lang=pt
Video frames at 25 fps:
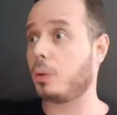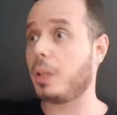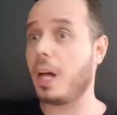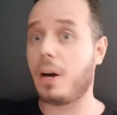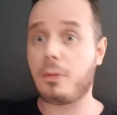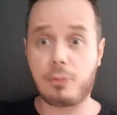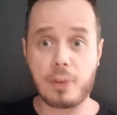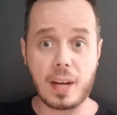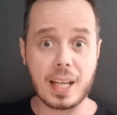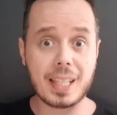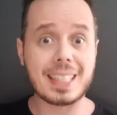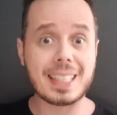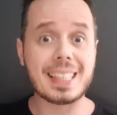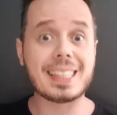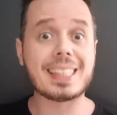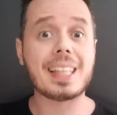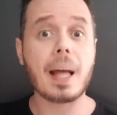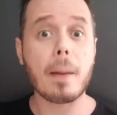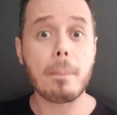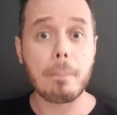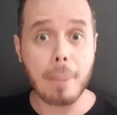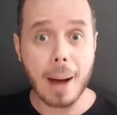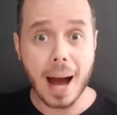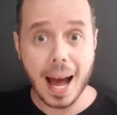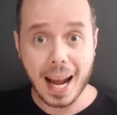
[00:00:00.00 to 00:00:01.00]
da frente
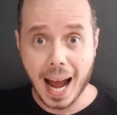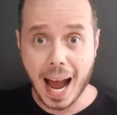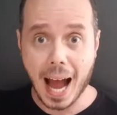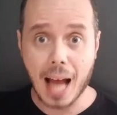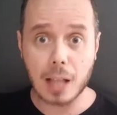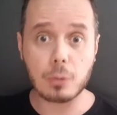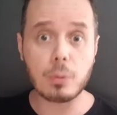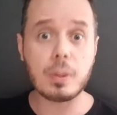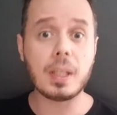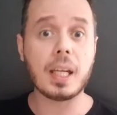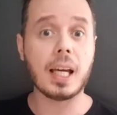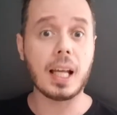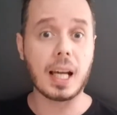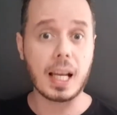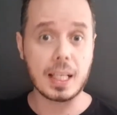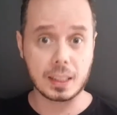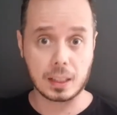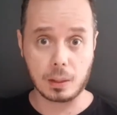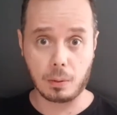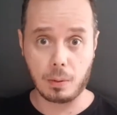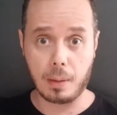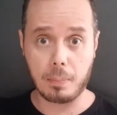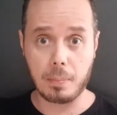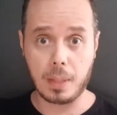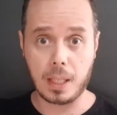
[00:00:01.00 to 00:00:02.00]
está parado em
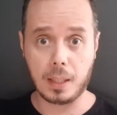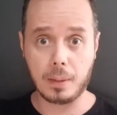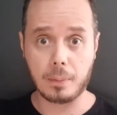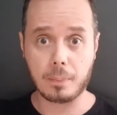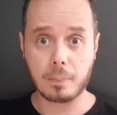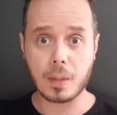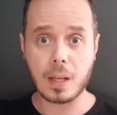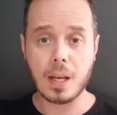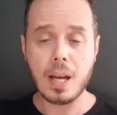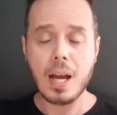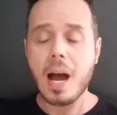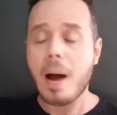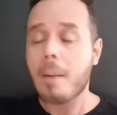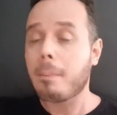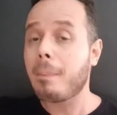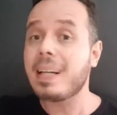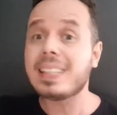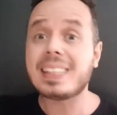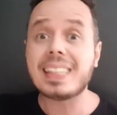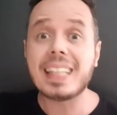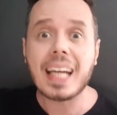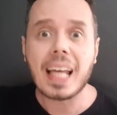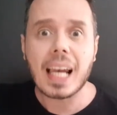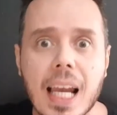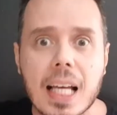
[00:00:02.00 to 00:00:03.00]
relação a mim.
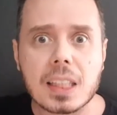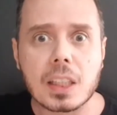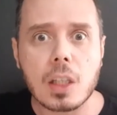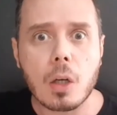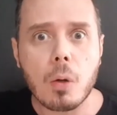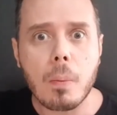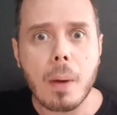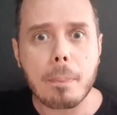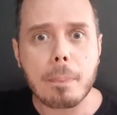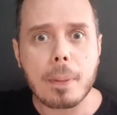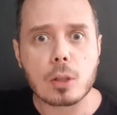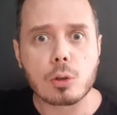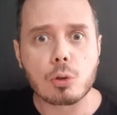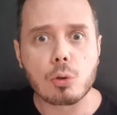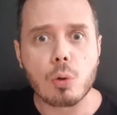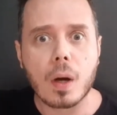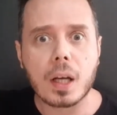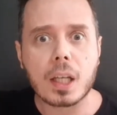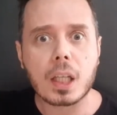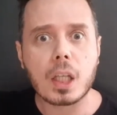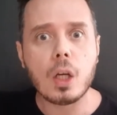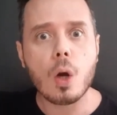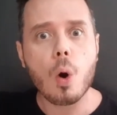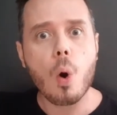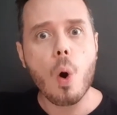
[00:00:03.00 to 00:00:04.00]
Mas em relação a uma
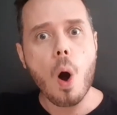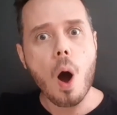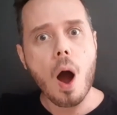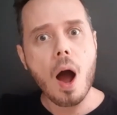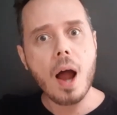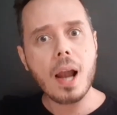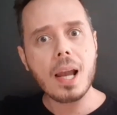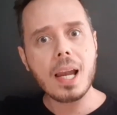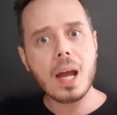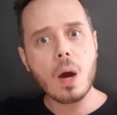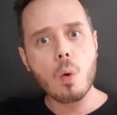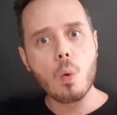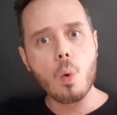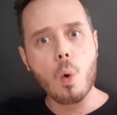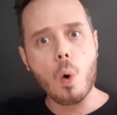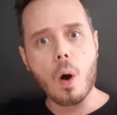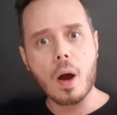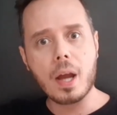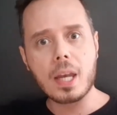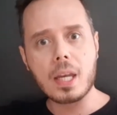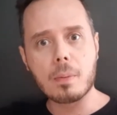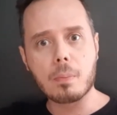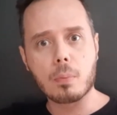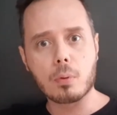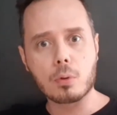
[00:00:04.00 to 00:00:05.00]
pessoa que olha o
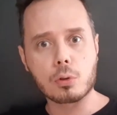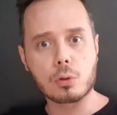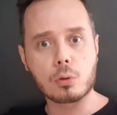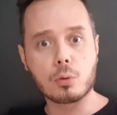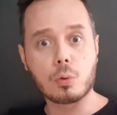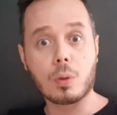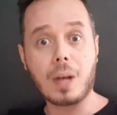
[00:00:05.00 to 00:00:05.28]
ônibus do